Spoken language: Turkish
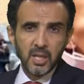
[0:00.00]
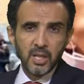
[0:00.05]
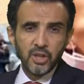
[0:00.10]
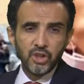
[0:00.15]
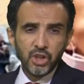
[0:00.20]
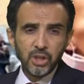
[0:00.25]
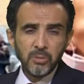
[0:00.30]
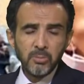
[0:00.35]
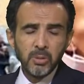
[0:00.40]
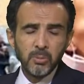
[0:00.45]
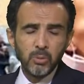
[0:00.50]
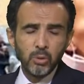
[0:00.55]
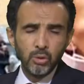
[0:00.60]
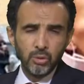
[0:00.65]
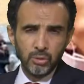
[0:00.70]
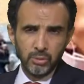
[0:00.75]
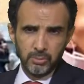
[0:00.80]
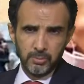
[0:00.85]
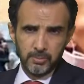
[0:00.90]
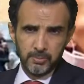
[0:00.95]
Şimdi
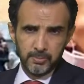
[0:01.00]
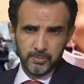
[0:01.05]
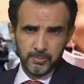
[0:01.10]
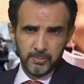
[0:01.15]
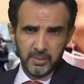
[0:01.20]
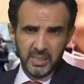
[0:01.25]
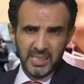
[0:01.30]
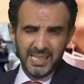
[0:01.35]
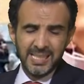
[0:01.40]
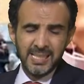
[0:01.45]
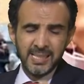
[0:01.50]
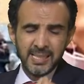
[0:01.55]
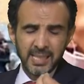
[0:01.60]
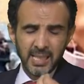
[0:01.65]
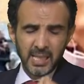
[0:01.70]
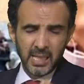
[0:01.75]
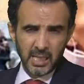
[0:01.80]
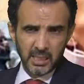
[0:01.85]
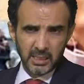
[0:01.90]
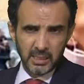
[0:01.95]
bunun
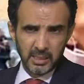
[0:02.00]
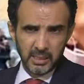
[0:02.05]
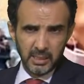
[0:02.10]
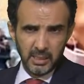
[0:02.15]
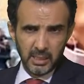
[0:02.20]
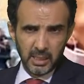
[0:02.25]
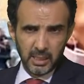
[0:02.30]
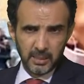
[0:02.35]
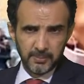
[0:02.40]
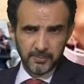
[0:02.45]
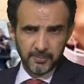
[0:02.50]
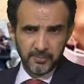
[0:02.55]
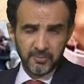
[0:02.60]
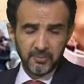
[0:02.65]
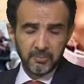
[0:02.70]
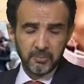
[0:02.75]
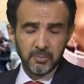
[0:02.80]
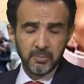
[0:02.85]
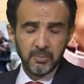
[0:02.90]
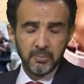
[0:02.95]
insan haklarıyla,
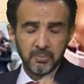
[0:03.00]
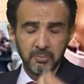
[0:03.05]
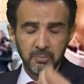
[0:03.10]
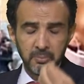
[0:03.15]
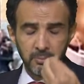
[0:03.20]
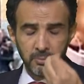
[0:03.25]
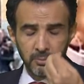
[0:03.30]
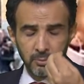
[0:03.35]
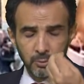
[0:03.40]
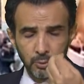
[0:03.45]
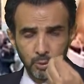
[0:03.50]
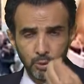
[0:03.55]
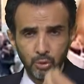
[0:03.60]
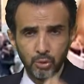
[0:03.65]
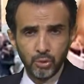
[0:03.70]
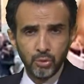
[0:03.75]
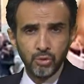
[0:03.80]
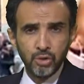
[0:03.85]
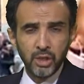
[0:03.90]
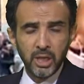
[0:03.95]

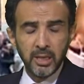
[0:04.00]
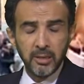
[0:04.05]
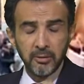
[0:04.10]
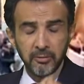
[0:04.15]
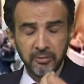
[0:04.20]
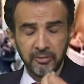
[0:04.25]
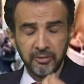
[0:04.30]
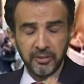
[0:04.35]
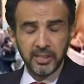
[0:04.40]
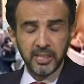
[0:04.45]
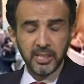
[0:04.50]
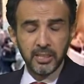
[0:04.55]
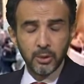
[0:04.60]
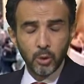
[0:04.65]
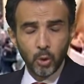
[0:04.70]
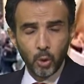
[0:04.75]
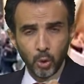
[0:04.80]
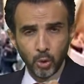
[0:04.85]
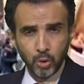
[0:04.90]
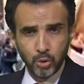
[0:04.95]
düşünce, fikir
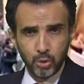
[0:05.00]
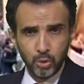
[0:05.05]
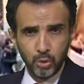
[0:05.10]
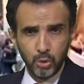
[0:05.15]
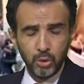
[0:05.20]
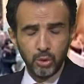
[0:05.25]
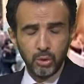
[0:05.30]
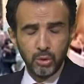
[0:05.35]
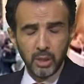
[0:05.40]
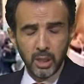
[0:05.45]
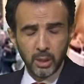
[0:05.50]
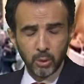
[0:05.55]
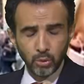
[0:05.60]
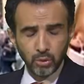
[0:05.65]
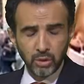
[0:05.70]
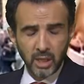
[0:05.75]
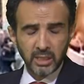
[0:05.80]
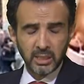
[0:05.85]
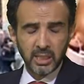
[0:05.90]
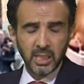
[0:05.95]
özgürlüğüyle
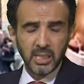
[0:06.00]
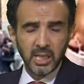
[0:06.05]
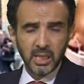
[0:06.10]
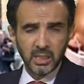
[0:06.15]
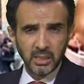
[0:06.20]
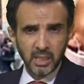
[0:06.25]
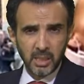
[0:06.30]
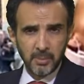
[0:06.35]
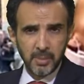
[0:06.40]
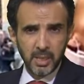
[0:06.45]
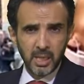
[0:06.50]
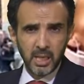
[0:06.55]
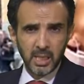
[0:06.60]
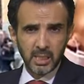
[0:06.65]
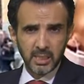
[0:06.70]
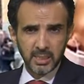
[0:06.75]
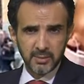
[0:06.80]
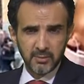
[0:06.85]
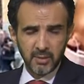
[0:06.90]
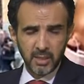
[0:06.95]
uzaktan yakından bir
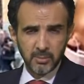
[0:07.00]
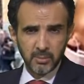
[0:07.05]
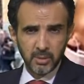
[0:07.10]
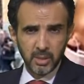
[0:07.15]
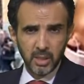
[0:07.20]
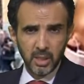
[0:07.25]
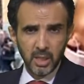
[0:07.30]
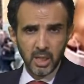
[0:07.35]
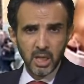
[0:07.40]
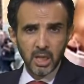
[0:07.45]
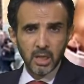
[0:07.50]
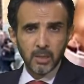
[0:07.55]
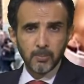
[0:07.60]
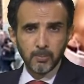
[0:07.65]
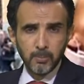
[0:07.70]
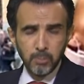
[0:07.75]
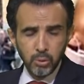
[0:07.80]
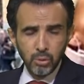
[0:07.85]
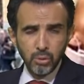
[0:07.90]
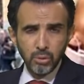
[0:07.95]
alakası var mı?
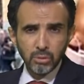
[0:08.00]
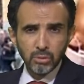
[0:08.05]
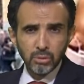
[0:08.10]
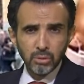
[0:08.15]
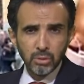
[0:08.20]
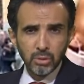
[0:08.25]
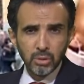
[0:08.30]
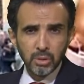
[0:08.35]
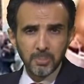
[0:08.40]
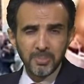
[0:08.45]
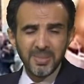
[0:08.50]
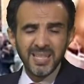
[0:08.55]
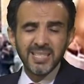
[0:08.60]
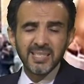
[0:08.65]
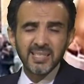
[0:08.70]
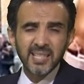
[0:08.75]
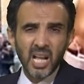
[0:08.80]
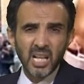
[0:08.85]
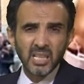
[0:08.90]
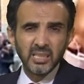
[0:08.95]
Bu bir
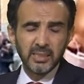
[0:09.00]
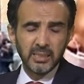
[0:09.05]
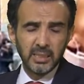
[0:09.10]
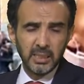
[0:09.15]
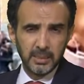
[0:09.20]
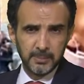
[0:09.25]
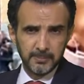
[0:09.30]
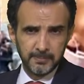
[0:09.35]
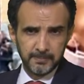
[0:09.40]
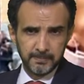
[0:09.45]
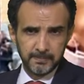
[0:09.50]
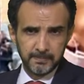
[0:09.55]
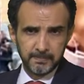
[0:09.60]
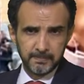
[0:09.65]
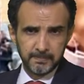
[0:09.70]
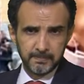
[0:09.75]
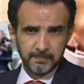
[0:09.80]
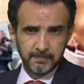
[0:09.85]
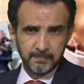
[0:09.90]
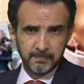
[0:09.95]
saldırı.
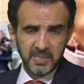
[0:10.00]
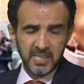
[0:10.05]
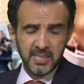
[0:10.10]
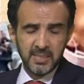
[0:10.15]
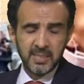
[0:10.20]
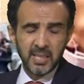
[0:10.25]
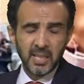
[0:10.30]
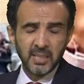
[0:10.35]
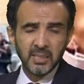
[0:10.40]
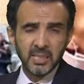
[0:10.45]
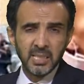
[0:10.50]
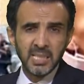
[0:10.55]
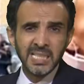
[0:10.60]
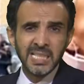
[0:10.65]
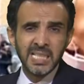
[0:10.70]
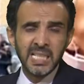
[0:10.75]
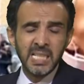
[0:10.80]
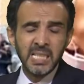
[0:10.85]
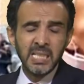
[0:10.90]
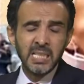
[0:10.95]

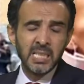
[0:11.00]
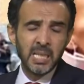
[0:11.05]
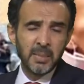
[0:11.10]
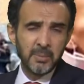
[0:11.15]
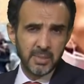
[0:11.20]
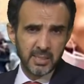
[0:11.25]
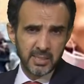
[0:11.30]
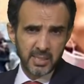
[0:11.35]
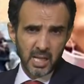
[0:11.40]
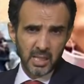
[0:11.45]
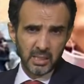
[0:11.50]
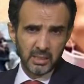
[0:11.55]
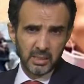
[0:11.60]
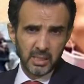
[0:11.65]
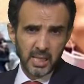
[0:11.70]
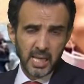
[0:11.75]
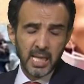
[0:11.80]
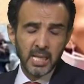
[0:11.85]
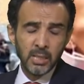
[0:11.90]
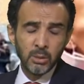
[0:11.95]
İnsanların dinine bir saldırı,
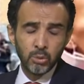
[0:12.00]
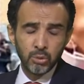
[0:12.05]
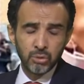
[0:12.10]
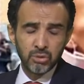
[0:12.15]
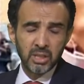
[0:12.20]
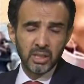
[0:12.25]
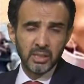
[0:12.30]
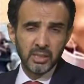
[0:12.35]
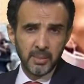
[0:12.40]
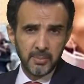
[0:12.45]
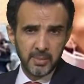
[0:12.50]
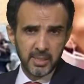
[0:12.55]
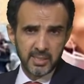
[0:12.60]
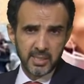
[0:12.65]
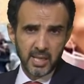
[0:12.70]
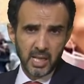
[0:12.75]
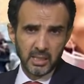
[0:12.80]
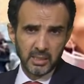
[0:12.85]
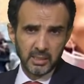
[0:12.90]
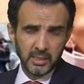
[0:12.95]
en kutsalına bir
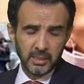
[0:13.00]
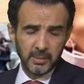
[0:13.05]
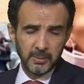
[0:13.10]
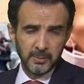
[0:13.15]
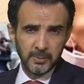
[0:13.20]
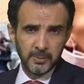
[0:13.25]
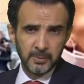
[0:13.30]
saldırı.